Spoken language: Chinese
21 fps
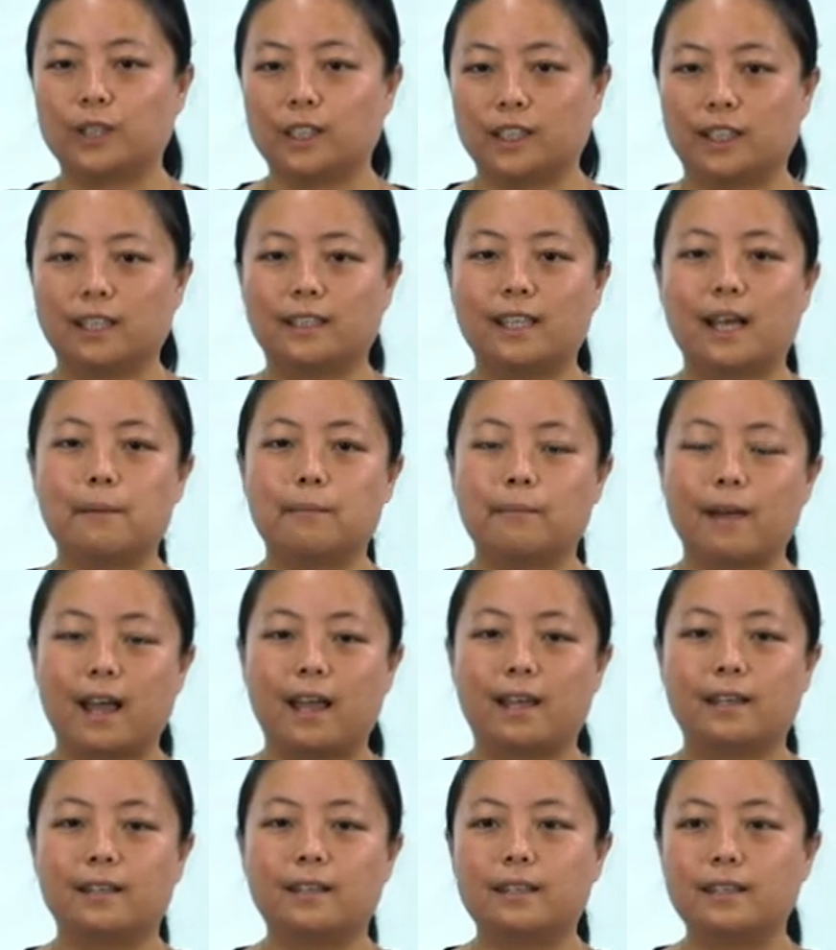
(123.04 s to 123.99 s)
核蛋
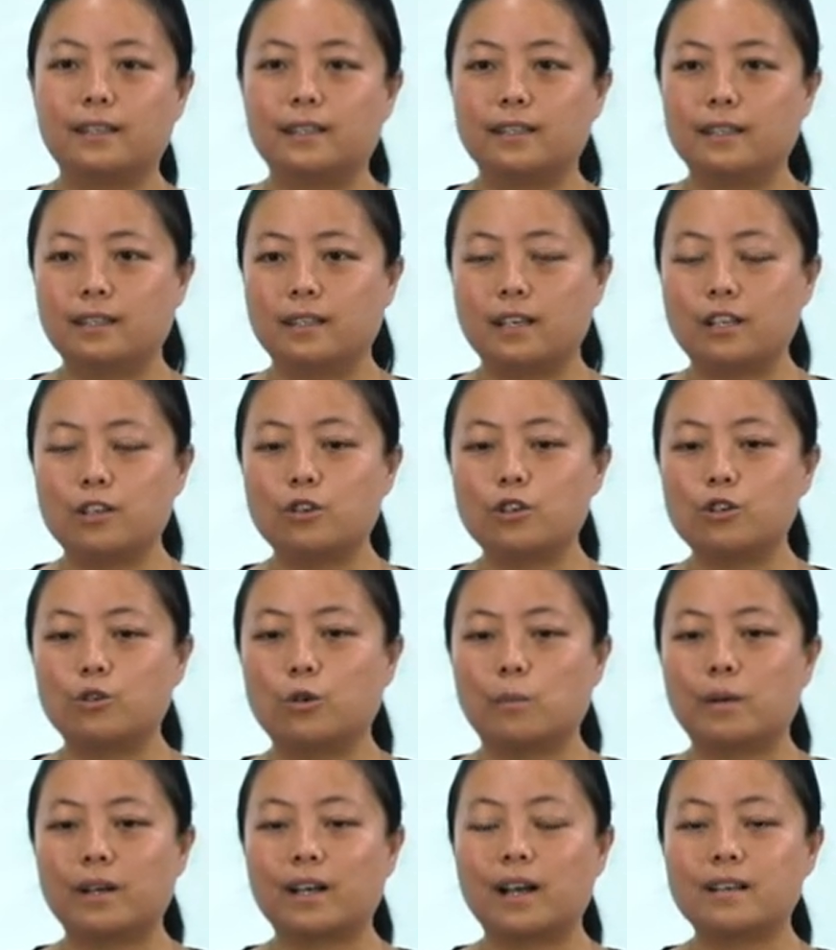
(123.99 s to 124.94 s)
白，也就是
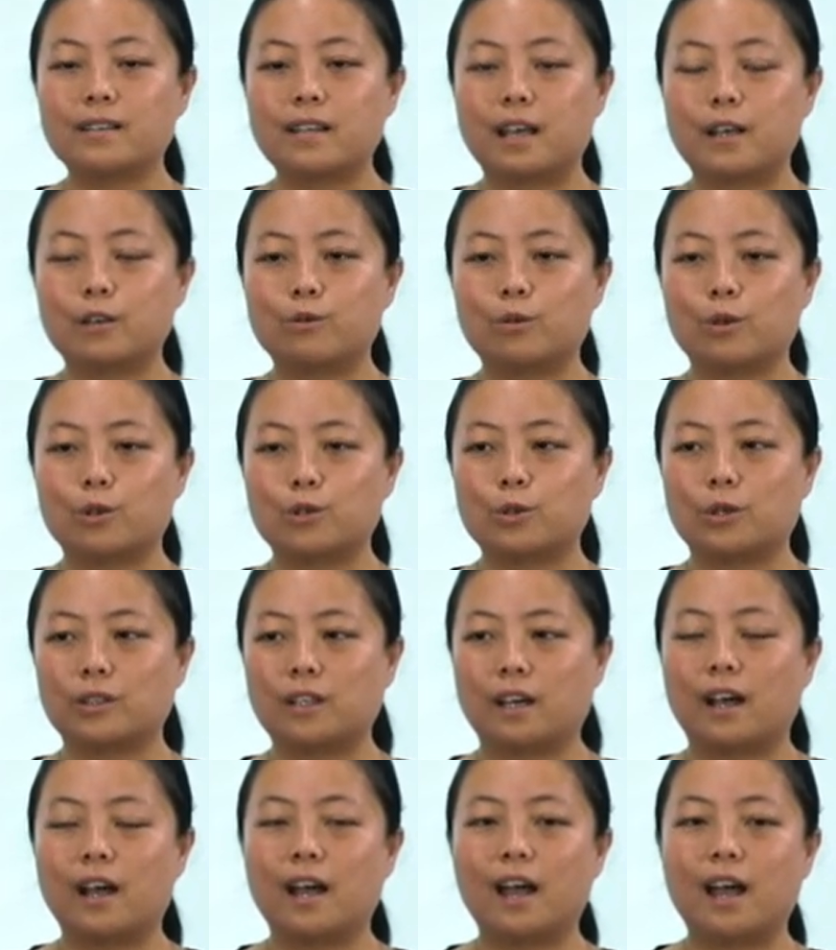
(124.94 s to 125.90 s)
我们刚才所说
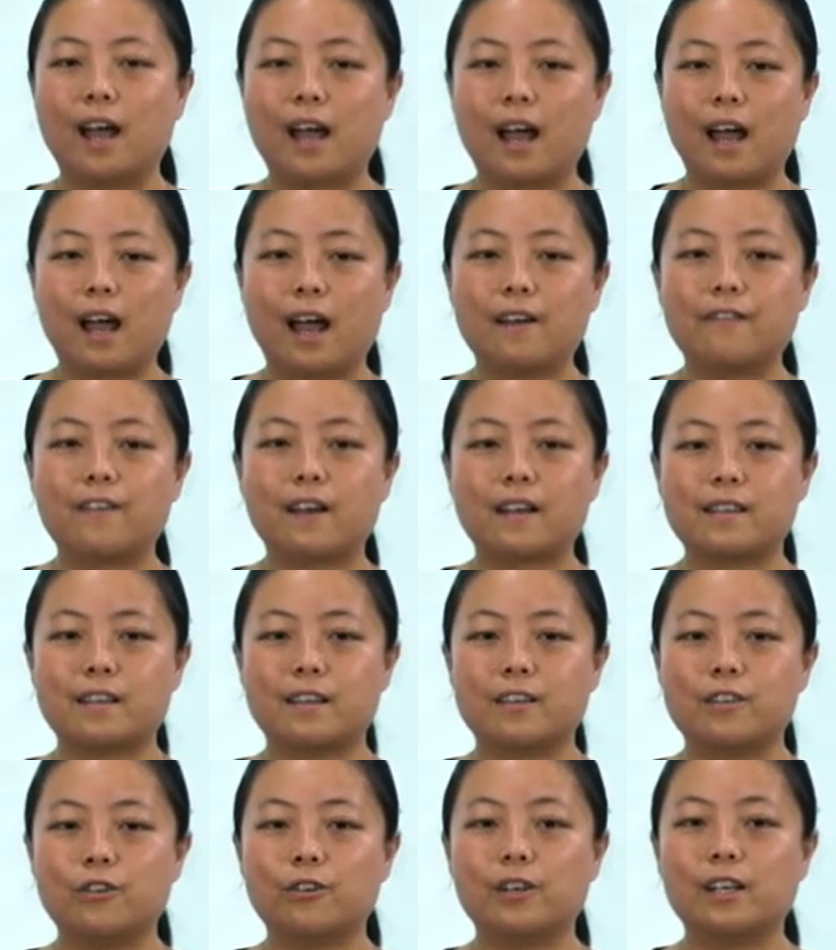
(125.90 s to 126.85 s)
的。阿尔法
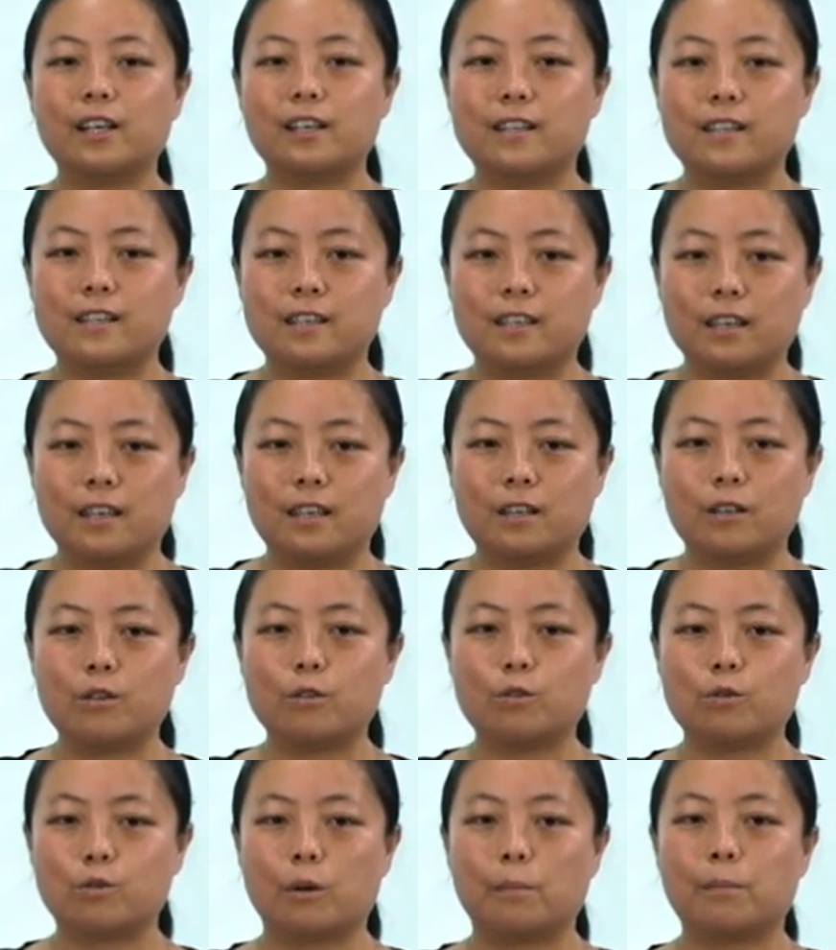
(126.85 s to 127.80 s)
C 纽克林基因
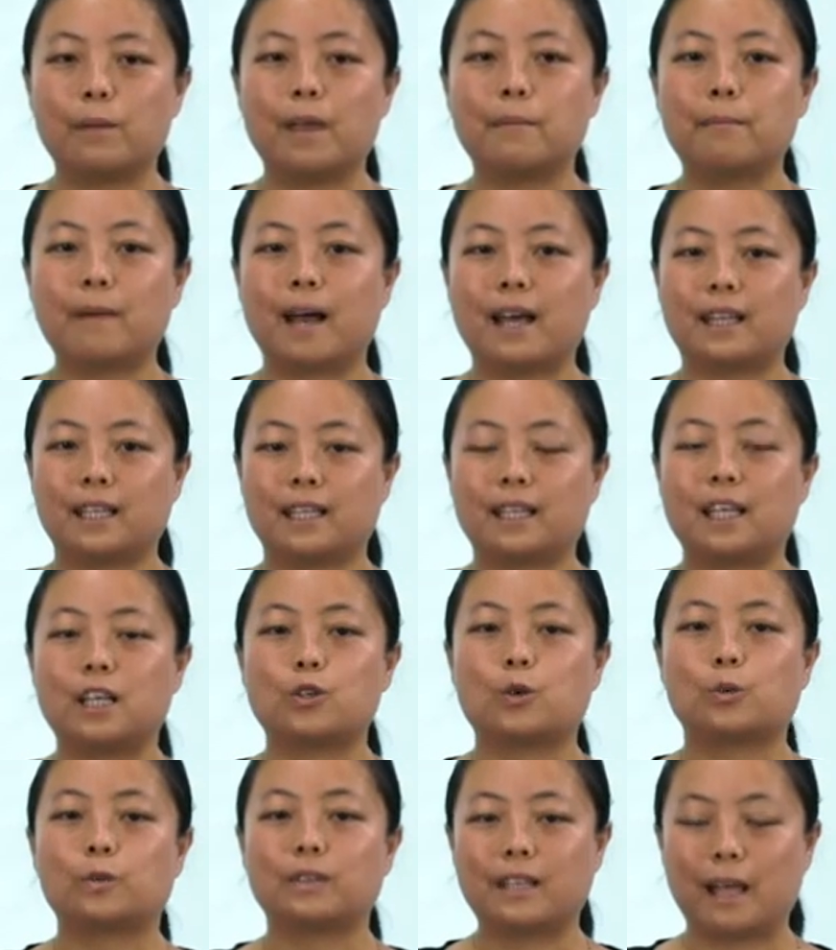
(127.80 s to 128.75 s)
所编码的那
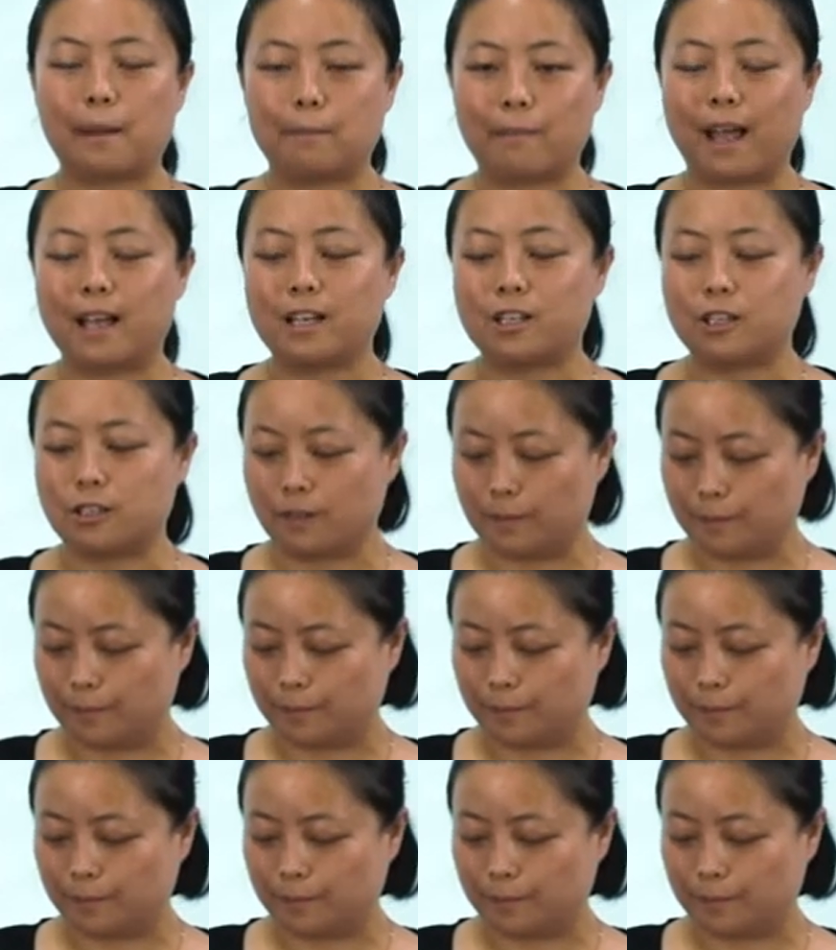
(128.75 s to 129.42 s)
种蛋白质。